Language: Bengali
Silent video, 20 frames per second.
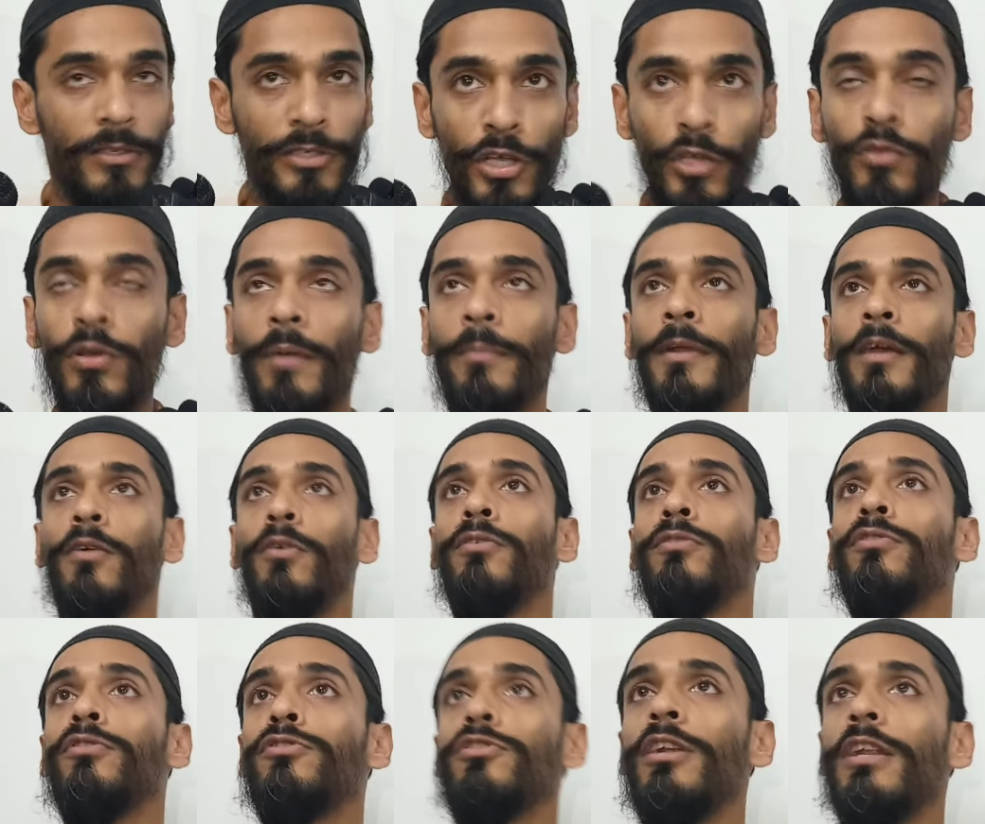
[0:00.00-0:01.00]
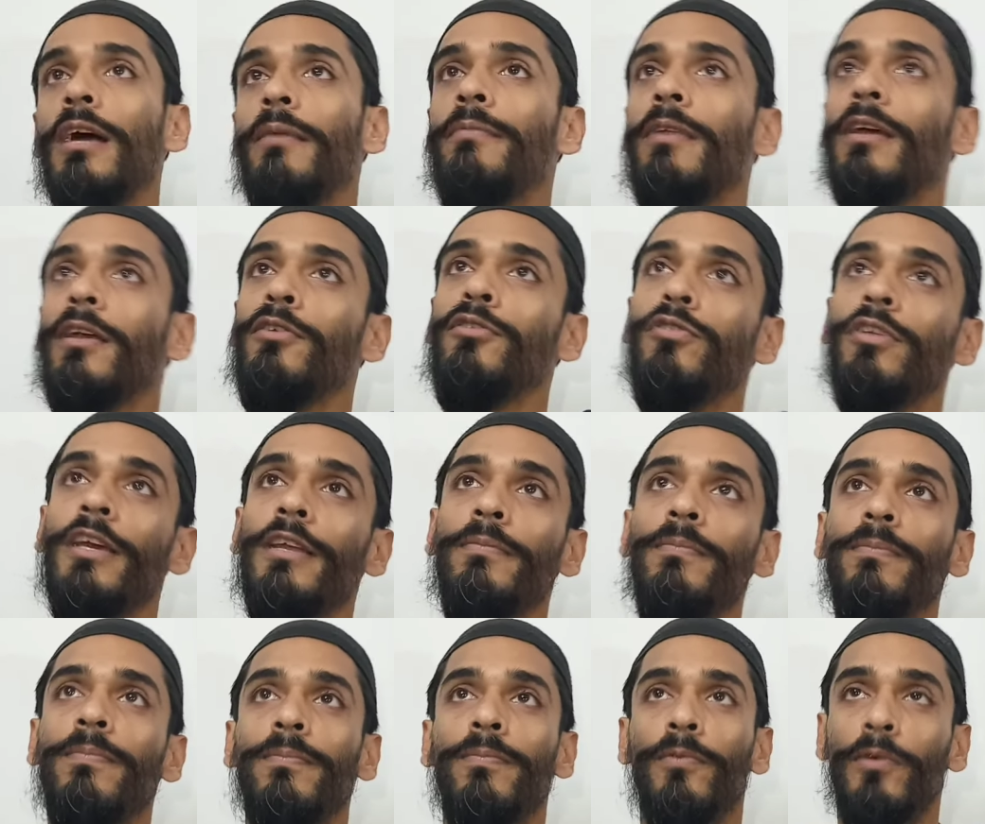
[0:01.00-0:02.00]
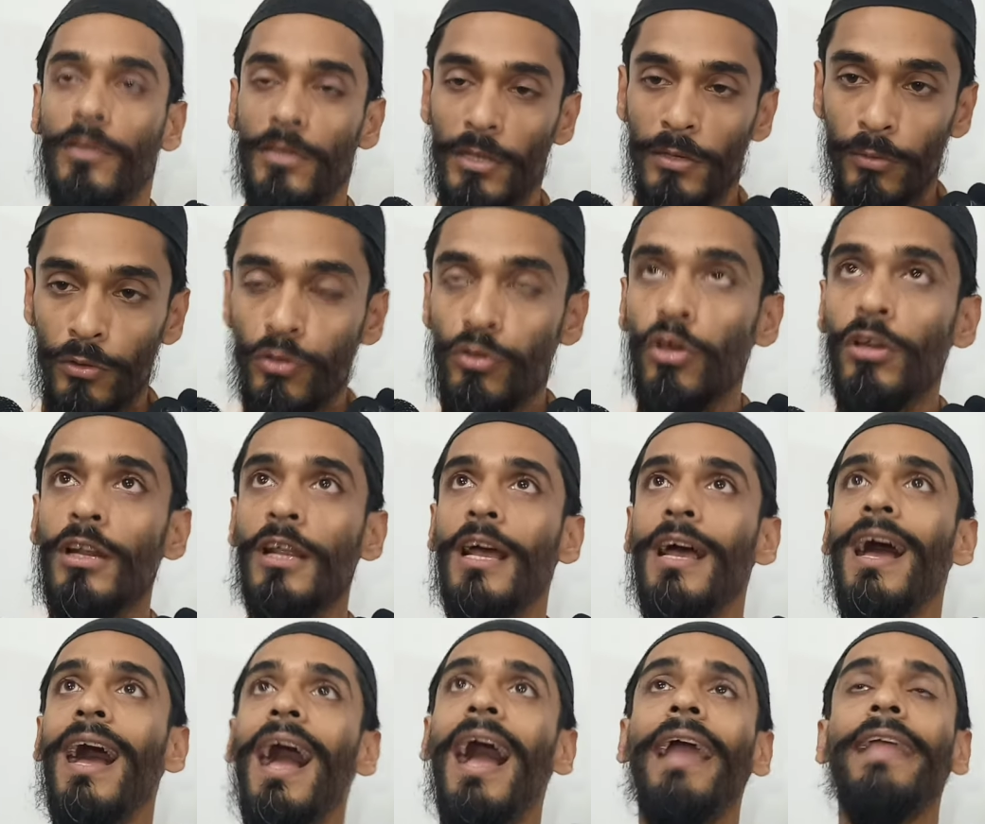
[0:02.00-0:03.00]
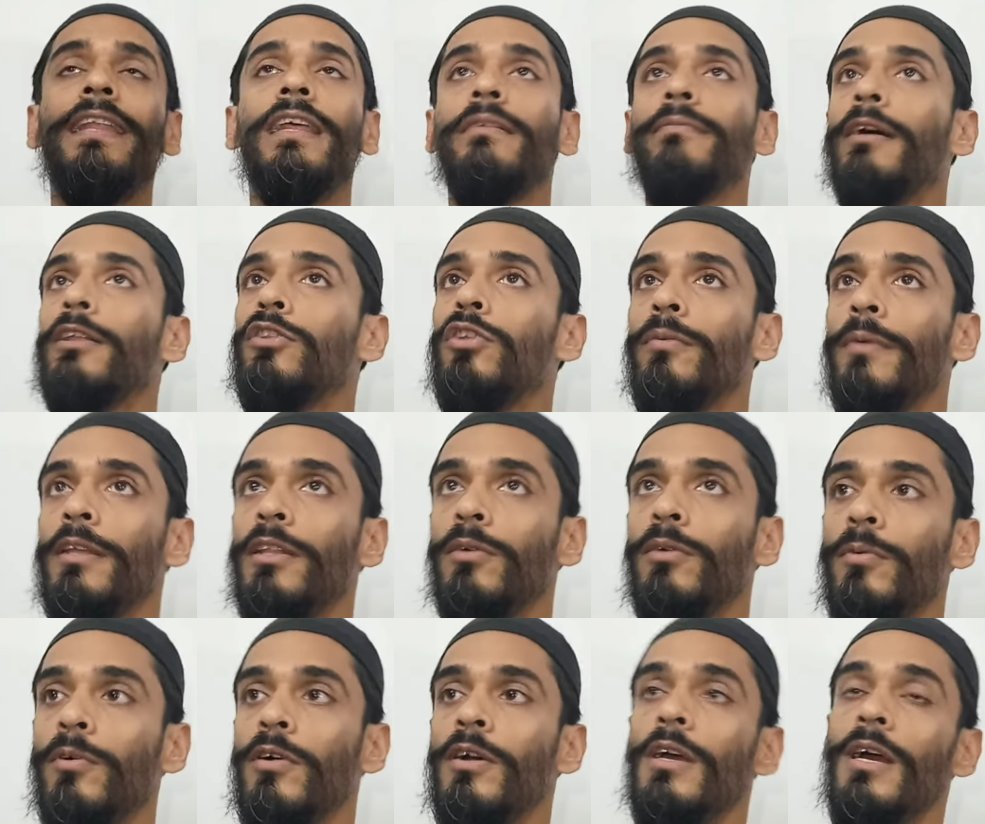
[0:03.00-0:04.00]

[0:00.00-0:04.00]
যেহেতু আমরা কণ্ঠস্বর আমরা কিন্তু এর প্রতি উত্তর আইনের মাধ্যমে দেব